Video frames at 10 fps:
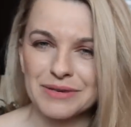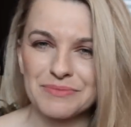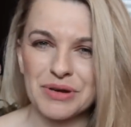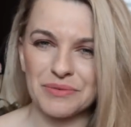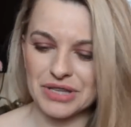
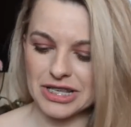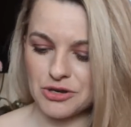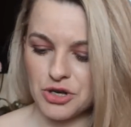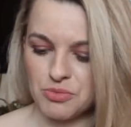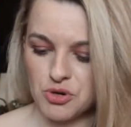Byłam w
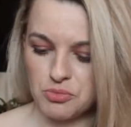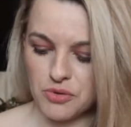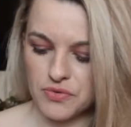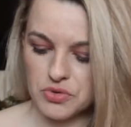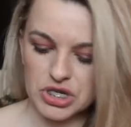Tesco i były
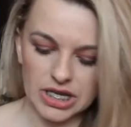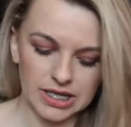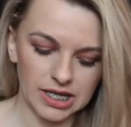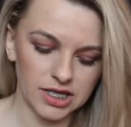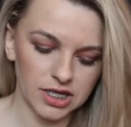po
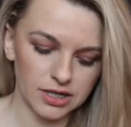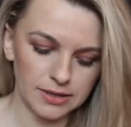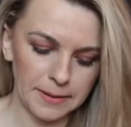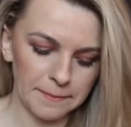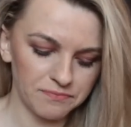funcie takie
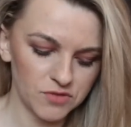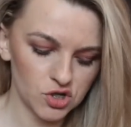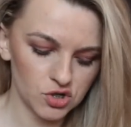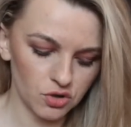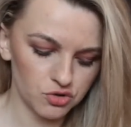mm,
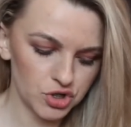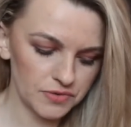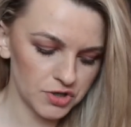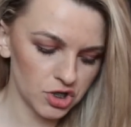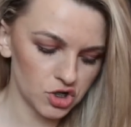
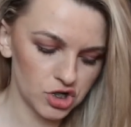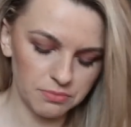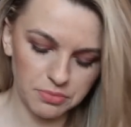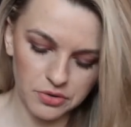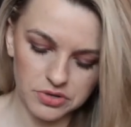odżywki i
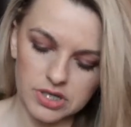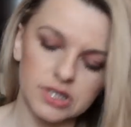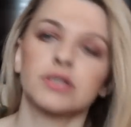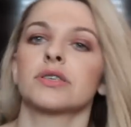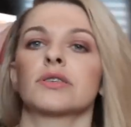szampony
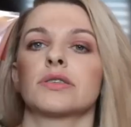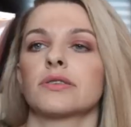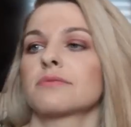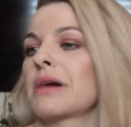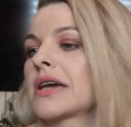z,
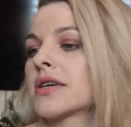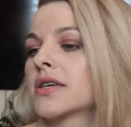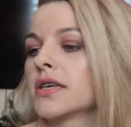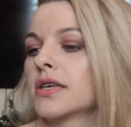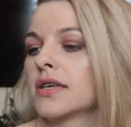z
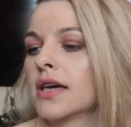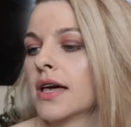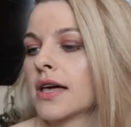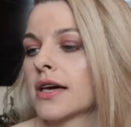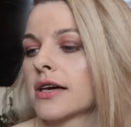marki
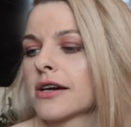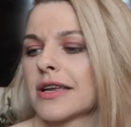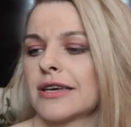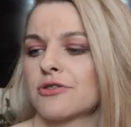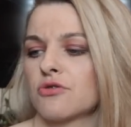
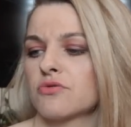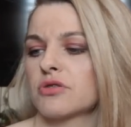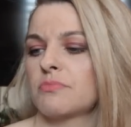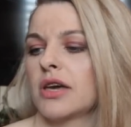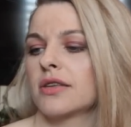
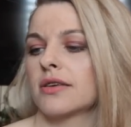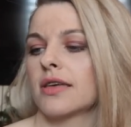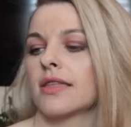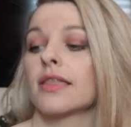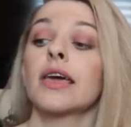Creighton's e, made
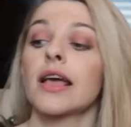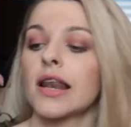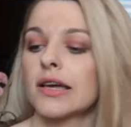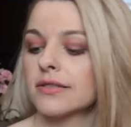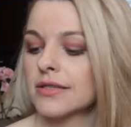in
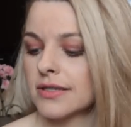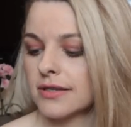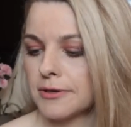England,